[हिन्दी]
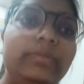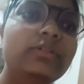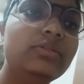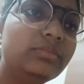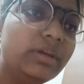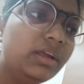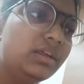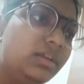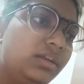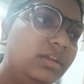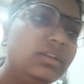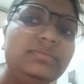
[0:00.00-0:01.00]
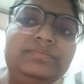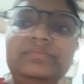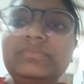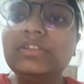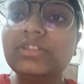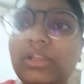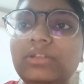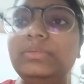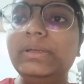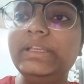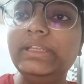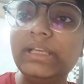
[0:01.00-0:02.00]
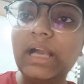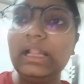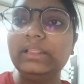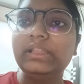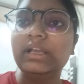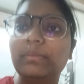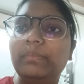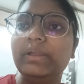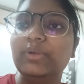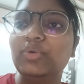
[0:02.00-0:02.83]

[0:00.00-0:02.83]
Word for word: भी हूँ मैं चलो भाई निकालते कपड़े